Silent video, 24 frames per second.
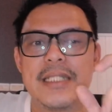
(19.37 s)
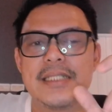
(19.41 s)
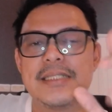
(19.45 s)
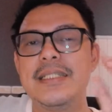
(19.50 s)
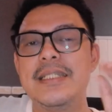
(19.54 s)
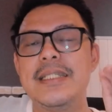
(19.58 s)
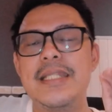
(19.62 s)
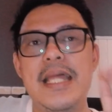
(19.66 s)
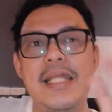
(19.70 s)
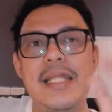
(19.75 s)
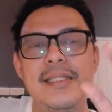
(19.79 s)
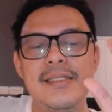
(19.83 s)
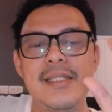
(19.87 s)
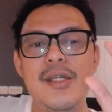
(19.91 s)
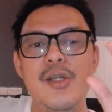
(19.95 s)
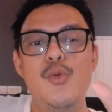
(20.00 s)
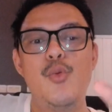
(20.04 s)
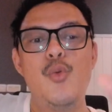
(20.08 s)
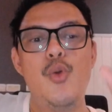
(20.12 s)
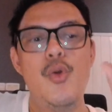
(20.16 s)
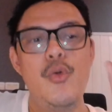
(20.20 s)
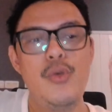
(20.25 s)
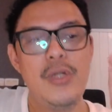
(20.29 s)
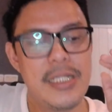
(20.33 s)
Ternyata
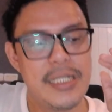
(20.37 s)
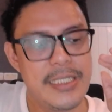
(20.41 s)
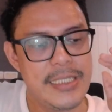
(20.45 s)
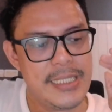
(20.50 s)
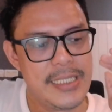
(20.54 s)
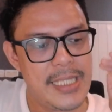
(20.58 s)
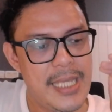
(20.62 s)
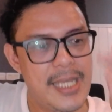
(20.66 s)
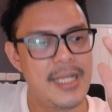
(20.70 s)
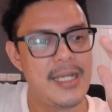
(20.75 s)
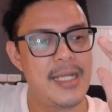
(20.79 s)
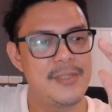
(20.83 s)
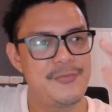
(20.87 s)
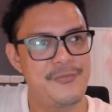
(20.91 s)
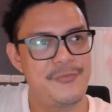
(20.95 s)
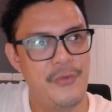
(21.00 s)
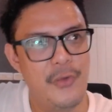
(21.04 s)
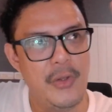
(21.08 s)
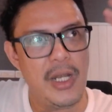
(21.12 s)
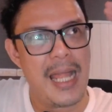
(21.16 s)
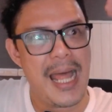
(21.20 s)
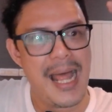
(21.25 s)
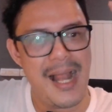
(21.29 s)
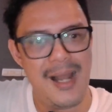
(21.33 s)
gue udah react
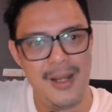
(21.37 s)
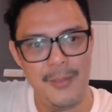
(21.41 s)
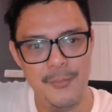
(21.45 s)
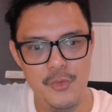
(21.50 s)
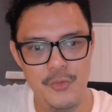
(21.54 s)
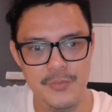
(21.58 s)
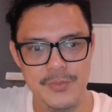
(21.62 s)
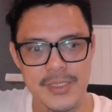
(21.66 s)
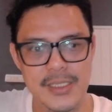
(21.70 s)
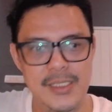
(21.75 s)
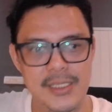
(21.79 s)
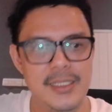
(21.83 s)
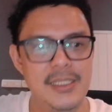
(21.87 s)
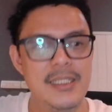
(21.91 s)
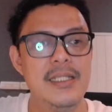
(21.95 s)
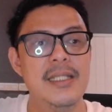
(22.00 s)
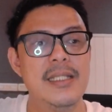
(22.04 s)
full albumnya.